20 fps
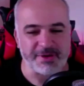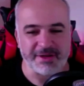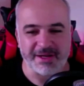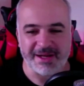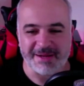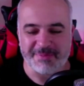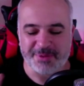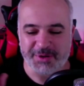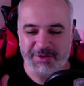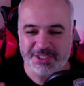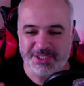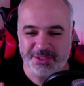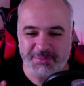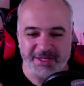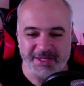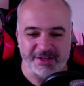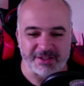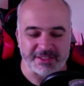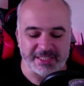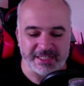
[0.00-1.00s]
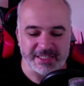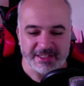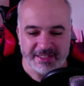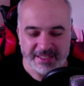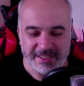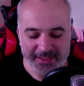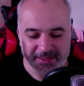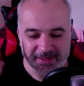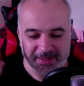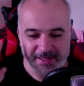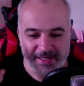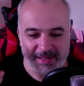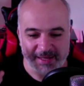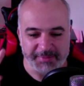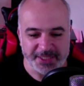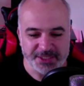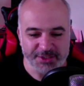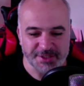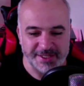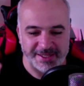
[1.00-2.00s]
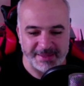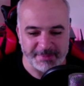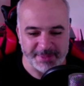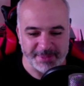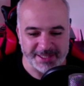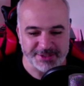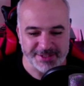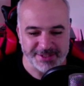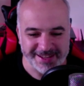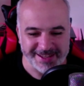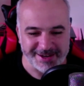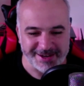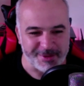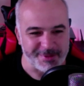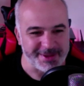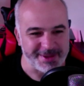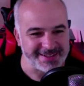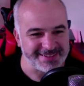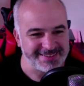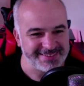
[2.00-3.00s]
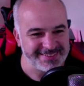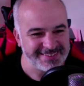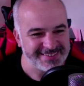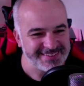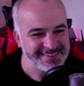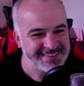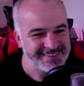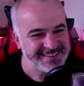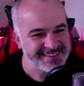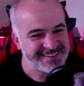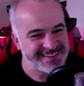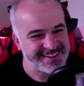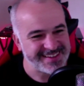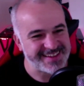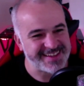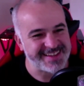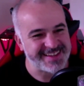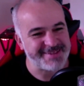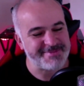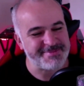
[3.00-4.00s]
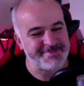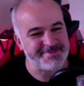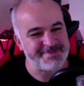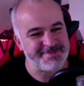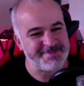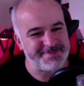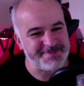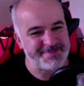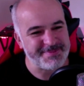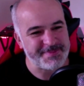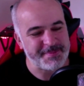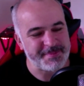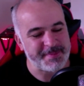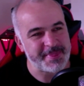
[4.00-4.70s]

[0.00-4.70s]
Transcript: aprovecho para contarle a las millones de personas que nos ven que...